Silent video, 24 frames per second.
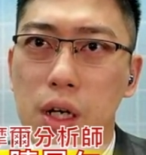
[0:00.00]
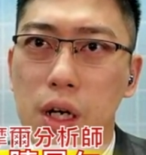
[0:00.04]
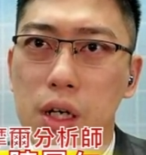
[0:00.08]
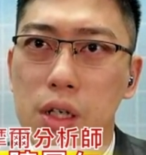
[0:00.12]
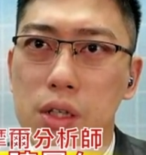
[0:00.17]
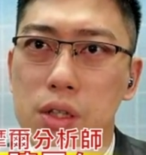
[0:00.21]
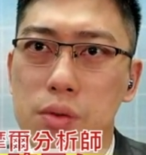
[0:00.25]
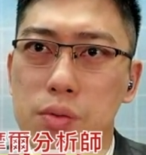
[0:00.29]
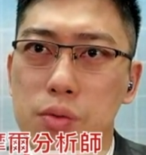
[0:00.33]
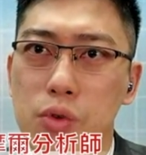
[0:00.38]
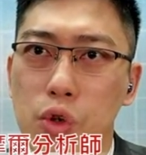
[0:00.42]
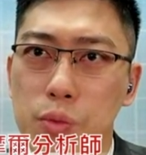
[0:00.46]

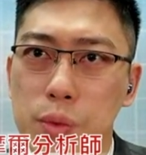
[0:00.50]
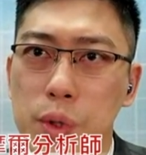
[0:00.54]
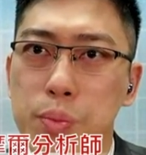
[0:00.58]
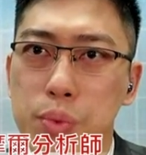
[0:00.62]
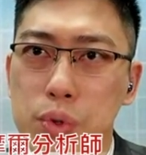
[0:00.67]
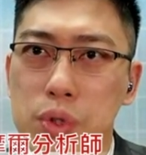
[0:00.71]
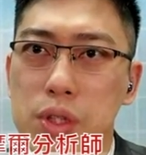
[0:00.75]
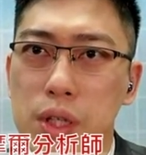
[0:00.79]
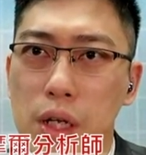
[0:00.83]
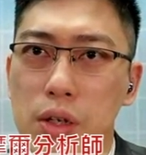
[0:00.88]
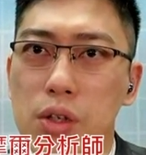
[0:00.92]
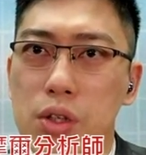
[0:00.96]
呃，我们
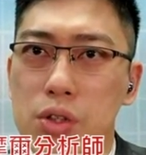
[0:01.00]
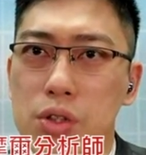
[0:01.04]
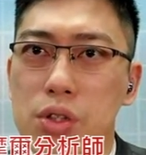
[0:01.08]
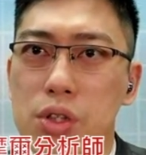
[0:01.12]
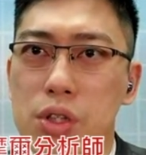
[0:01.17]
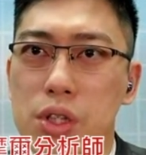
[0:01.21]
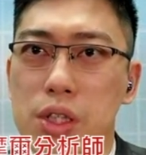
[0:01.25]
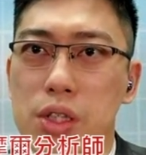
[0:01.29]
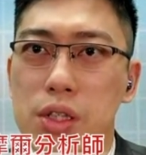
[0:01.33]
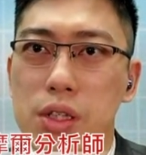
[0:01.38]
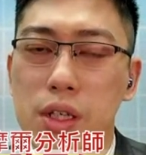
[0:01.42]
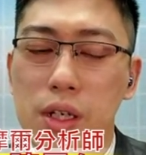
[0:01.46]
不知道的
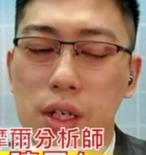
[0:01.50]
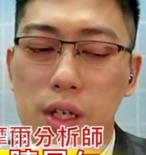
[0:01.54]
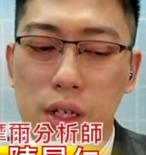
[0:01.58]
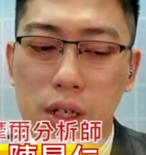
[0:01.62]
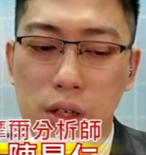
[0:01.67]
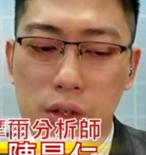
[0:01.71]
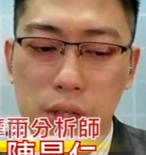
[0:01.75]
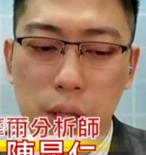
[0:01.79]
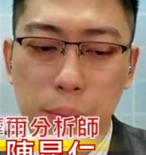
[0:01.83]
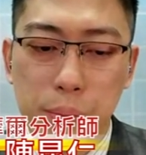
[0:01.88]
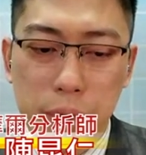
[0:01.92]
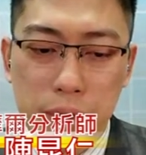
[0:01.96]
事情。
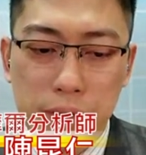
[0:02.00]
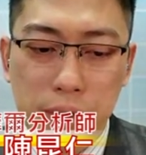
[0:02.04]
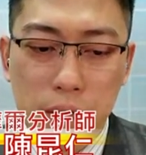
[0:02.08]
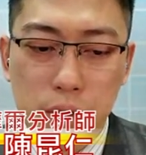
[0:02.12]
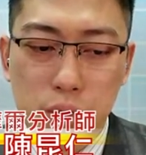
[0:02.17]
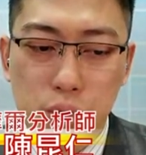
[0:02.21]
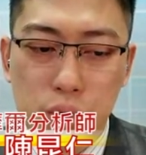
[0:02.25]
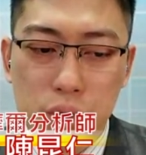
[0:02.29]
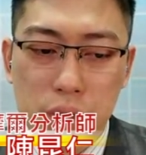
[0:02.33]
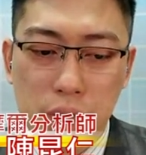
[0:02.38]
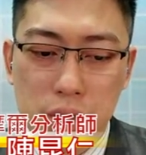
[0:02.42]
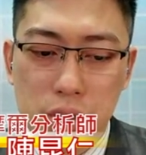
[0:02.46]
那比
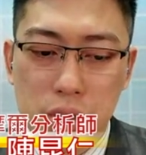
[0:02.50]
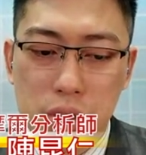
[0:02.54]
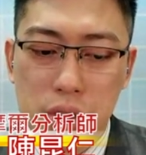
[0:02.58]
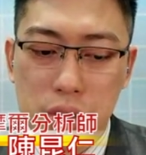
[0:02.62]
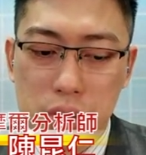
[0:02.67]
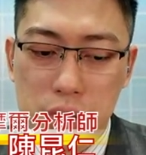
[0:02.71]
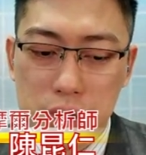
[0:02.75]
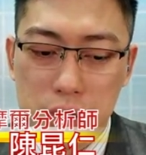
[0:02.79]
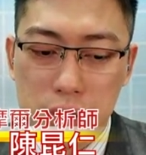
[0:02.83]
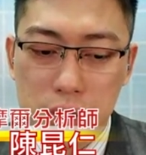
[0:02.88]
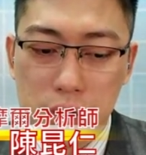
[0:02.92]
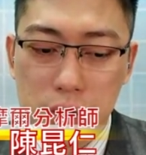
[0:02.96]
方说，像是
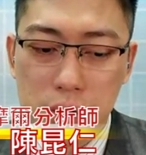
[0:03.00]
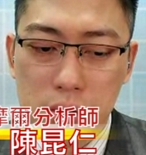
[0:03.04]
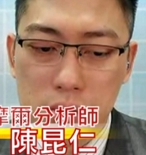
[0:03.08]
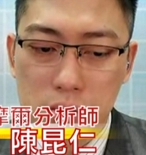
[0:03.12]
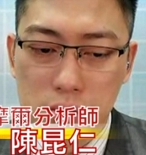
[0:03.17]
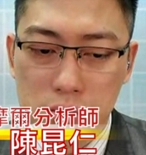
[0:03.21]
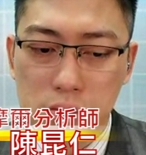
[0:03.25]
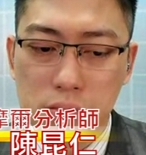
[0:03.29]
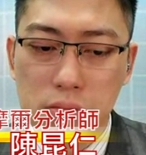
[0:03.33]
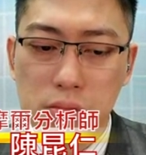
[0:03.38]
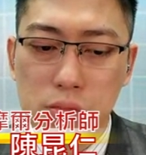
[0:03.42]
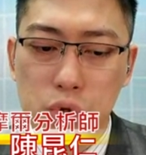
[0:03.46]
四星，
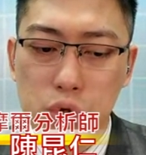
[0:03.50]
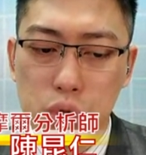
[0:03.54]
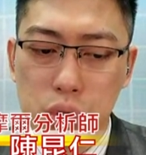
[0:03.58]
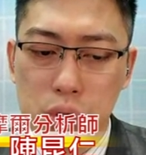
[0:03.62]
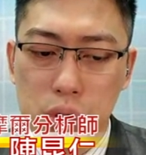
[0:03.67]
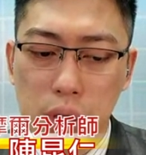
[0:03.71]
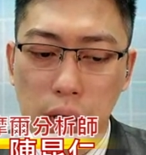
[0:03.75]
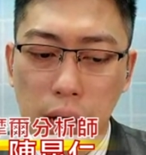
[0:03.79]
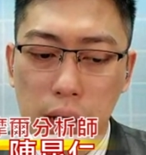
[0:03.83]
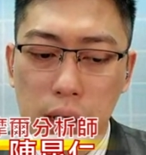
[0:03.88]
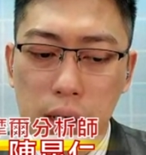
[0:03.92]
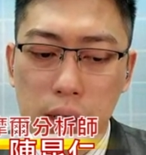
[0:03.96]
嗯，
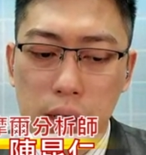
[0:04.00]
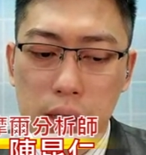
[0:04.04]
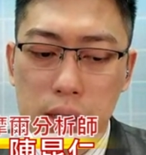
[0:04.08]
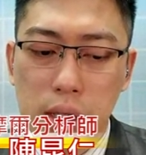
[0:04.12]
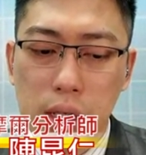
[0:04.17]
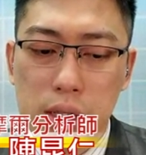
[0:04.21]
是啊。